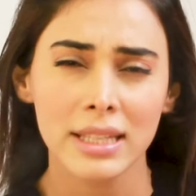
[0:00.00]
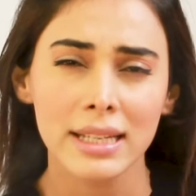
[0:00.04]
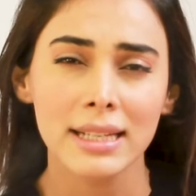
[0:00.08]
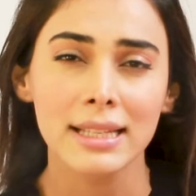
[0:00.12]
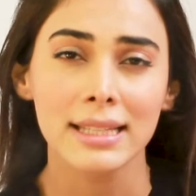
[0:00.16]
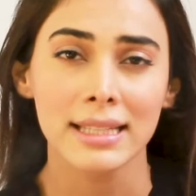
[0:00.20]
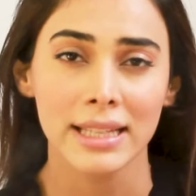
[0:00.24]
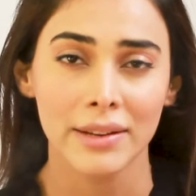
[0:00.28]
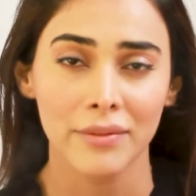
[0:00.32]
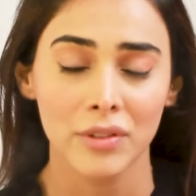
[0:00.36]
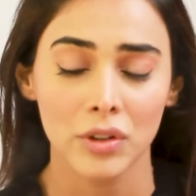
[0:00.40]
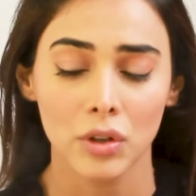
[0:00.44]

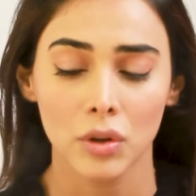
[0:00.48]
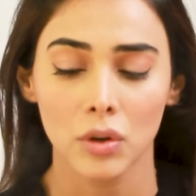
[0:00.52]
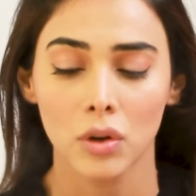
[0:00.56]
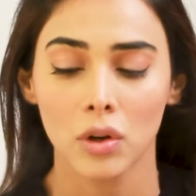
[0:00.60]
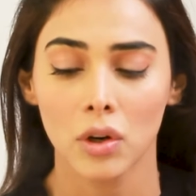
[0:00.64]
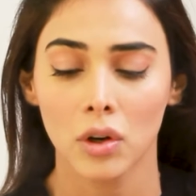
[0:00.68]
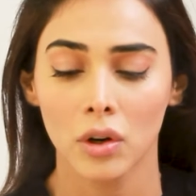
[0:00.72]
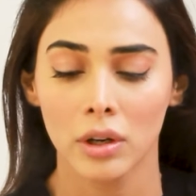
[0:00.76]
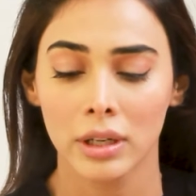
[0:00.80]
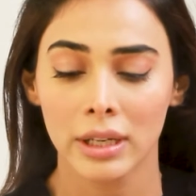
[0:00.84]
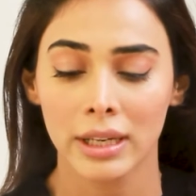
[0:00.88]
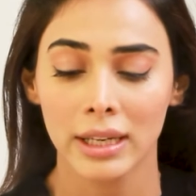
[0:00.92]
सिक्स सेवन ओ
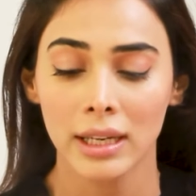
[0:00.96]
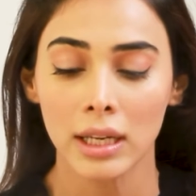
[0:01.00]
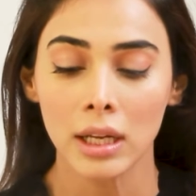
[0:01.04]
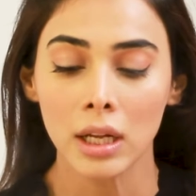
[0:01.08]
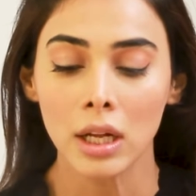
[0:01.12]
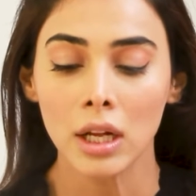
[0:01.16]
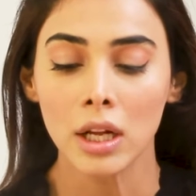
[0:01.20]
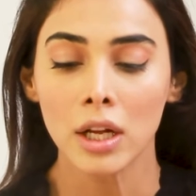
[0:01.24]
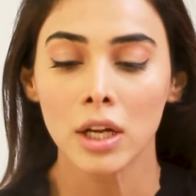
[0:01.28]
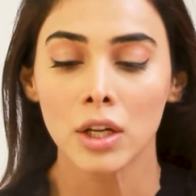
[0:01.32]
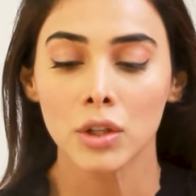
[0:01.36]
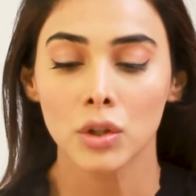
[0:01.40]
क्लॉक की
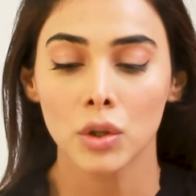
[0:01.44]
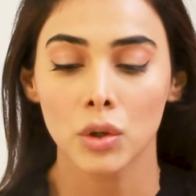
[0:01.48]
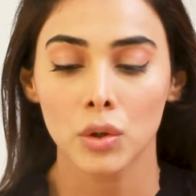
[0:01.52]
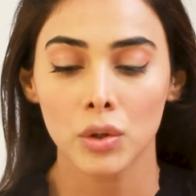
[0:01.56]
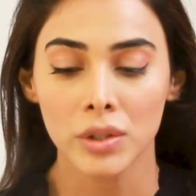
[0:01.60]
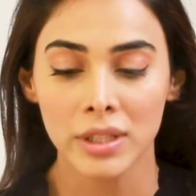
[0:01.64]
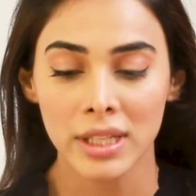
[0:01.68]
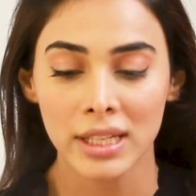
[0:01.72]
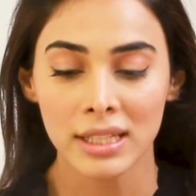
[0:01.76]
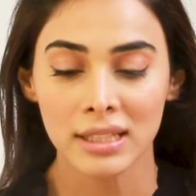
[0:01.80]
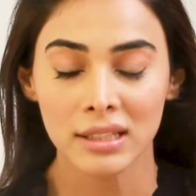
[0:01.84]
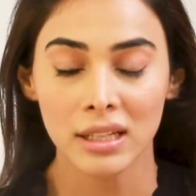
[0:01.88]
तो
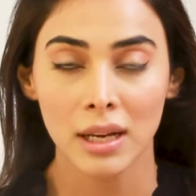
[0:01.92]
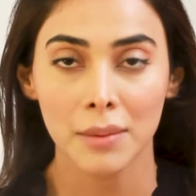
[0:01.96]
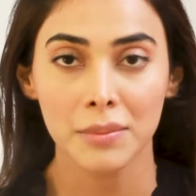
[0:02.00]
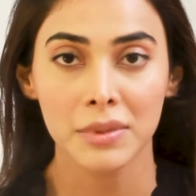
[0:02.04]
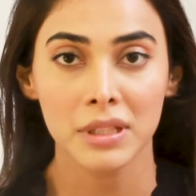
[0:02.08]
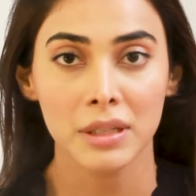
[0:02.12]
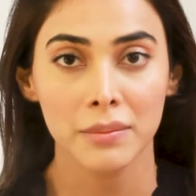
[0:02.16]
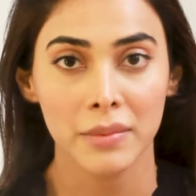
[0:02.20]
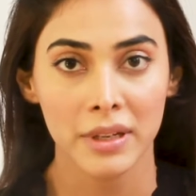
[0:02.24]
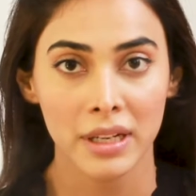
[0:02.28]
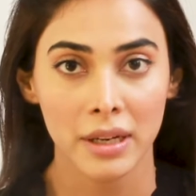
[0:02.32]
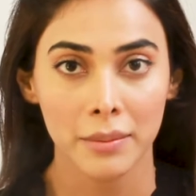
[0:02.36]
उस
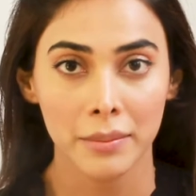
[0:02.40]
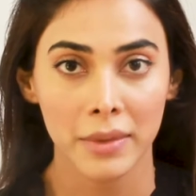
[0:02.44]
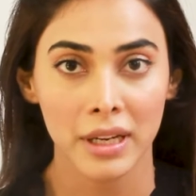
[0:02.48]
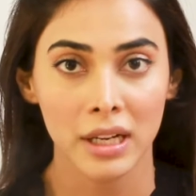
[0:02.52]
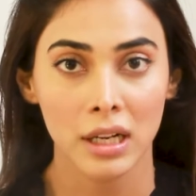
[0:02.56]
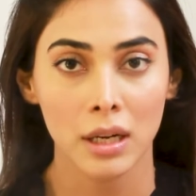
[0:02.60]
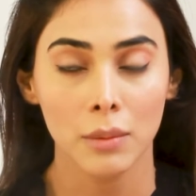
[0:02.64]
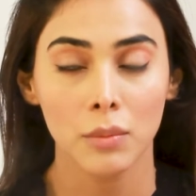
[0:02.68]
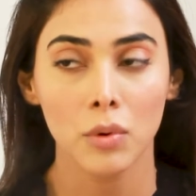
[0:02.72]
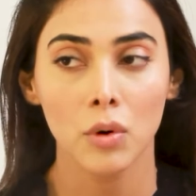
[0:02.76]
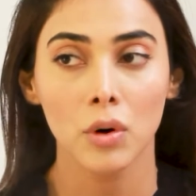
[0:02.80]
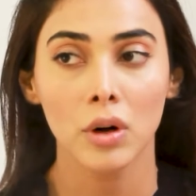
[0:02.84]
हिसाब से मेरा
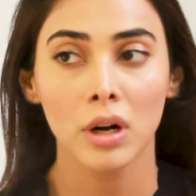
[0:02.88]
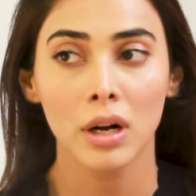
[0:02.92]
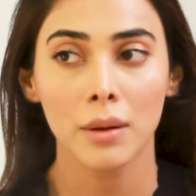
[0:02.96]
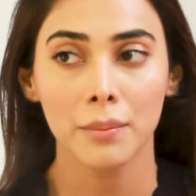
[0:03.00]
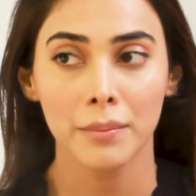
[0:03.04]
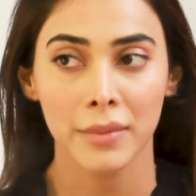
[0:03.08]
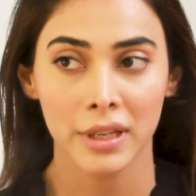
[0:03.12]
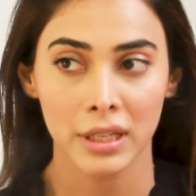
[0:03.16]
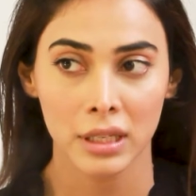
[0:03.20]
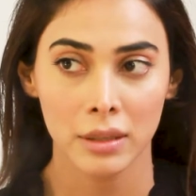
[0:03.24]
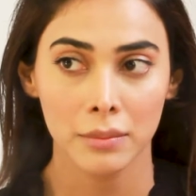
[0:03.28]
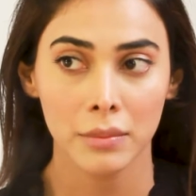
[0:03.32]
मेकअप
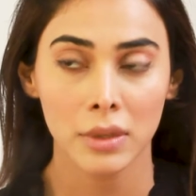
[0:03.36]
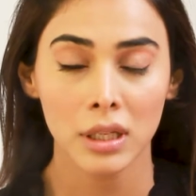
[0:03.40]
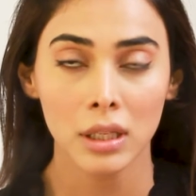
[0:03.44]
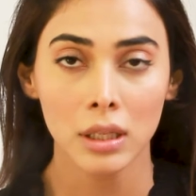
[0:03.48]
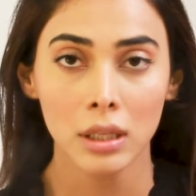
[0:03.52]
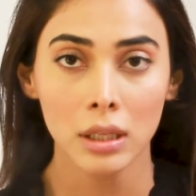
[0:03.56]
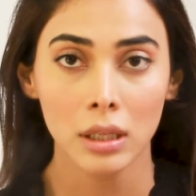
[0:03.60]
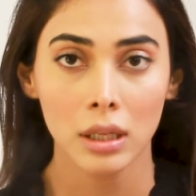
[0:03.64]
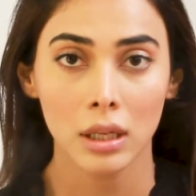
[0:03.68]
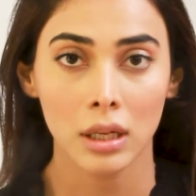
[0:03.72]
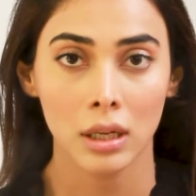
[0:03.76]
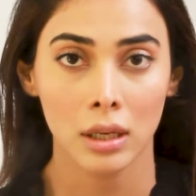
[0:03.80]
होगा
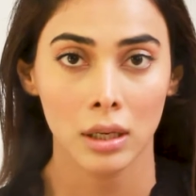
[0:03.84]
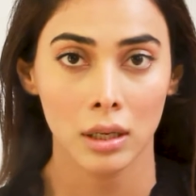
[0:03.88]
मिनिमल